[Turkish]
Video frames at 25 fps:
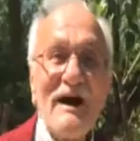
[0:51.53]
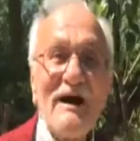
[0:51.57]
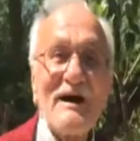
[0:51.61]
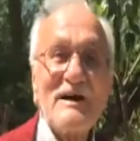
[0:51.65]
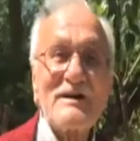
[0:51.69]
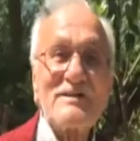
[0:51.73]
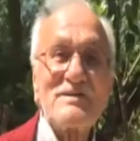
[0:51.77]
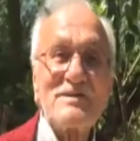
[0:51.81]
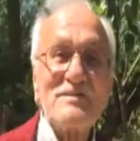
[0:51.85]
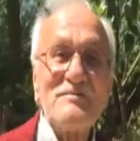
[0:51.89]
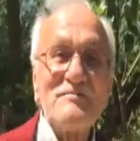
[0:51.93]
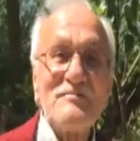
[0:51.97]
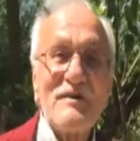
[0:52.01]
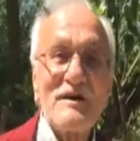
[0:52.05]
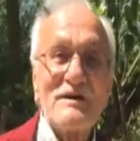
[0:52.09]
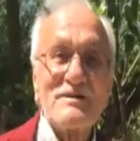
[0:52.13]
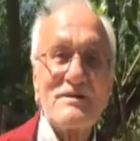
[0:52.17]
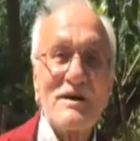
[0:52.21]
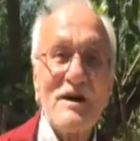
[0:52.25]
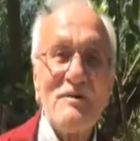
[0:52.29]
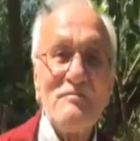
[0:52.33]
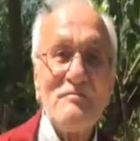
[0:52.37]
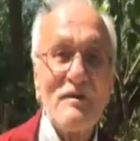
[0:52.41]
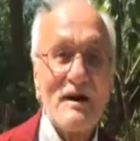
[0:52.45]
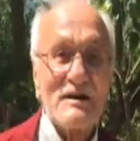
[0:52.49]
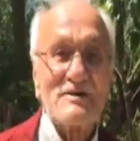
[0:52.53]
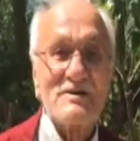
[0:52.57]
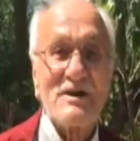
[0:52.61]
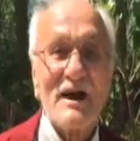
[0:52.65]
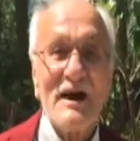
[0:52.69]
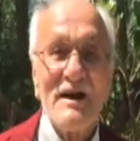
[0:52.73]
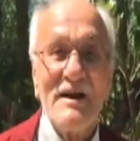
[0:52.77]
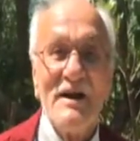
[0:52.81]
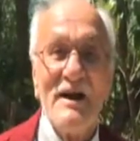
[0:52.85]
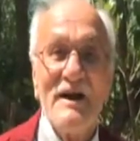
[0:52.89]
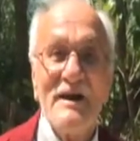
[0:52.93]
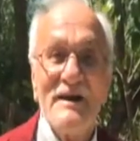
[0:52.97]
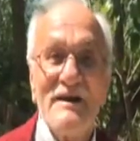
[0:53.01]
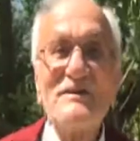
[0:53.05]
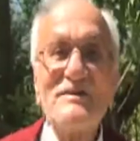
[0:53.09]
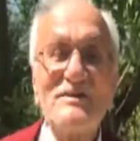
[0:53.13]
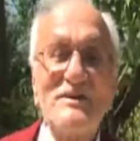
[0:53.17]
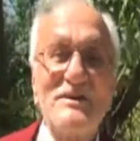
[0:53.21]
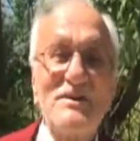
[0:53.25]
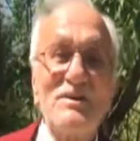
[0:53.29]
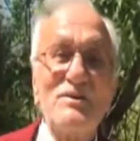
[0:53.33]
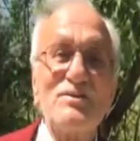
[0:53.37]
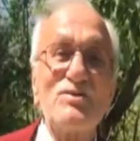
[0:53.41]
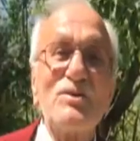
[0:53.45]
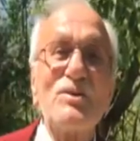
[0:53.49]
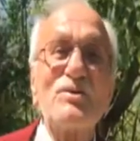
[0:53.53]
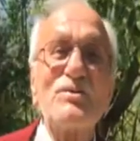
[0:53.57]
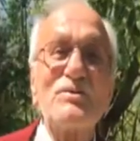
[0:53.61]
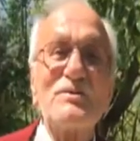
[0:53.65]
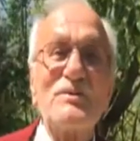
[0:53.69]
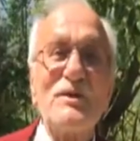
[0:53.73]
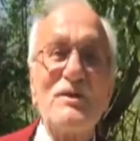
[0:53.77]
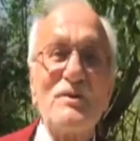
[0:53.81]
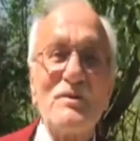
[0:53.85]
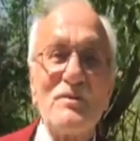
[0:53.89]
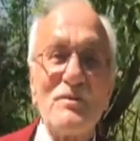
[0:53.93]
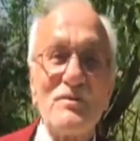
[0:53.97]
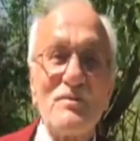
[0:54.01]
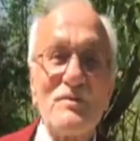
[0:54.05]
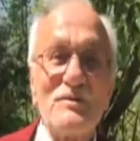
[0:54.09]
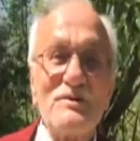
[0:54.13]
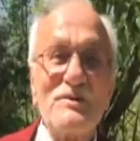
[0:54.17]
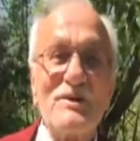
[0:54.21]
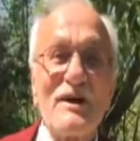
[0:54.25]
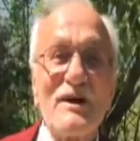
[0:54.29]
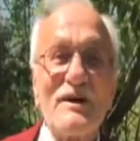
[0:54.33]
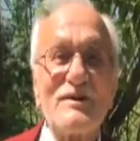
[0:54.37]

Aşkım başkan başkan. Şimdi çok güzel olmuş.